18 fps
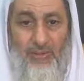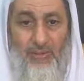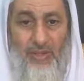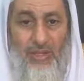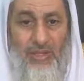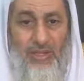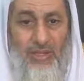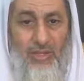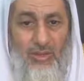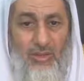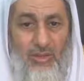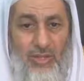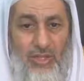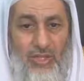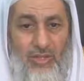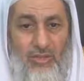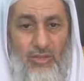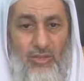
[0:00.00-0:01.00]
ما الذي
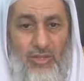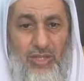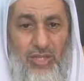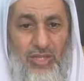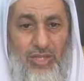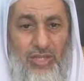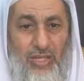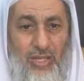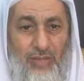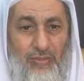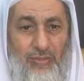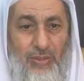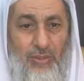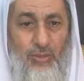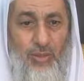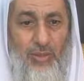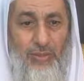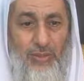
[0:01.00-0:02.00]
يقول يجوز تغيير
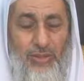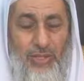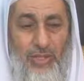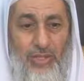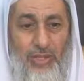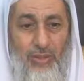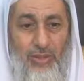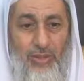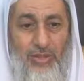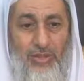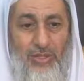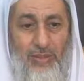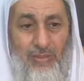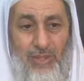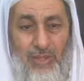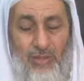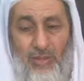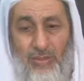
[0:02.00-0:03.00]
الفتوى بتغير
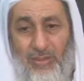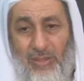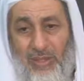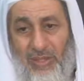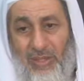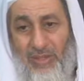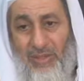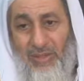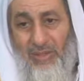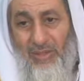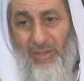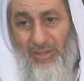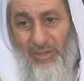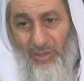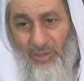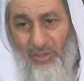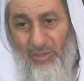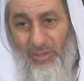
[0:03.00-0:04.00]
الزمان والمكان
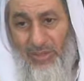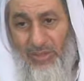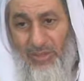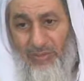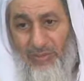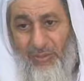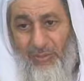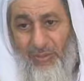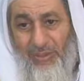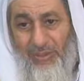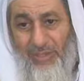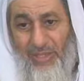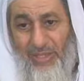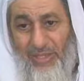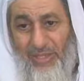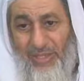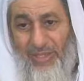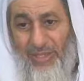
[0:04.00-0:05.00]
قد يكون هذا في بعض
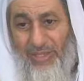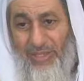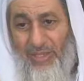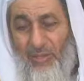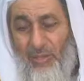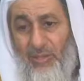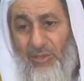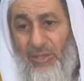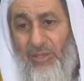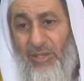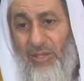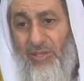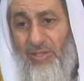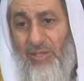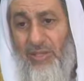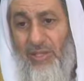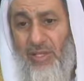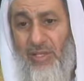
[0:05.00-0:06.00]
الأحيان لكن إن كنت
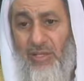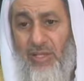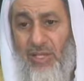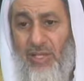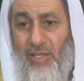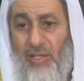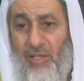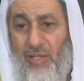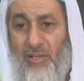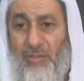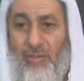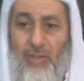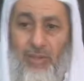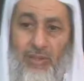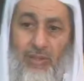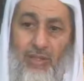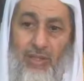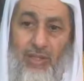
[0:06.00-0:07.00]
تقصد الجاهل
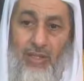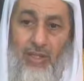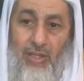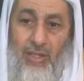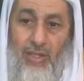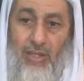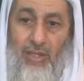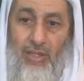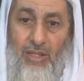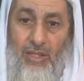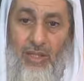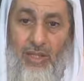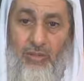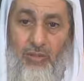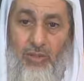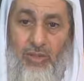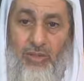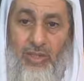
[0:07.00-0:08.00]
الغبي
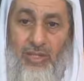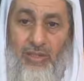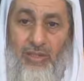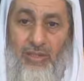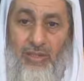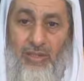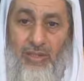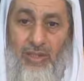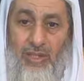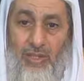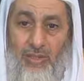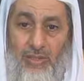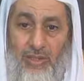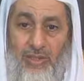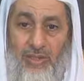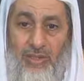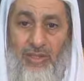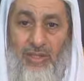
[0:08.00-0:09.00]
المرتد أو
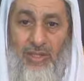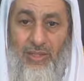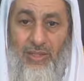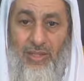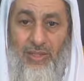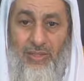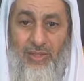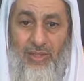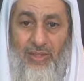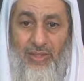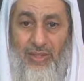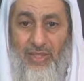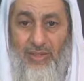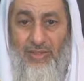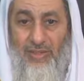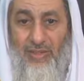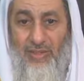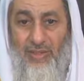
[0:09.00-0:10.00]
الذي كاد أن
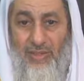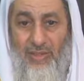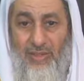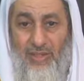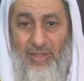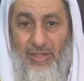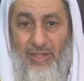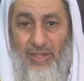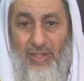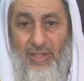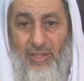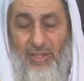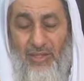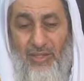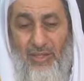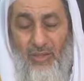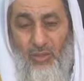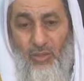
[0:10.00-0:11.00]
يرتد
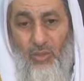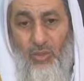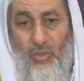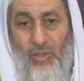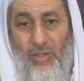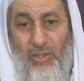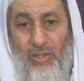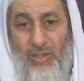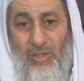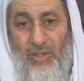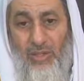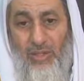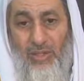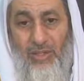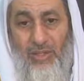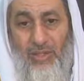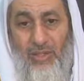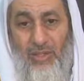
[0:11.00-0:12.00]
الذي يقول
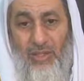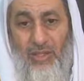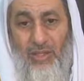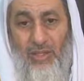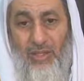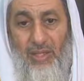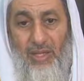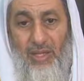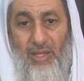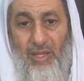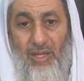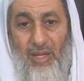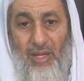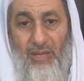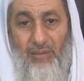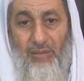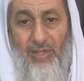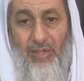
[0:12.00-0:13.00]
إن
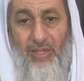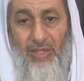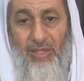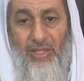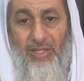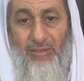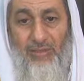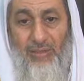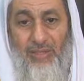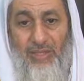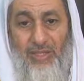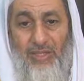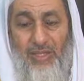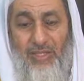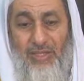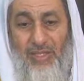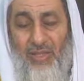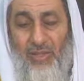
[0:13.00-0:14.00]
المرأة يجب أن
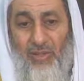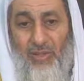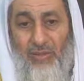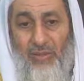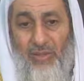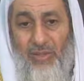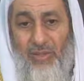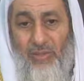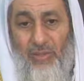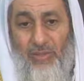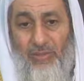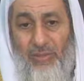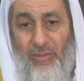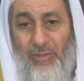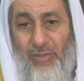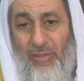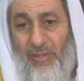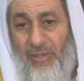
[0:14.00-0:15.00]
تتساوى بالرجل في
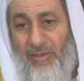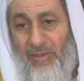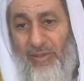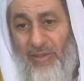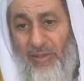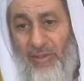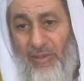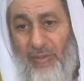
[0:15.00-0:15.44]
الميراث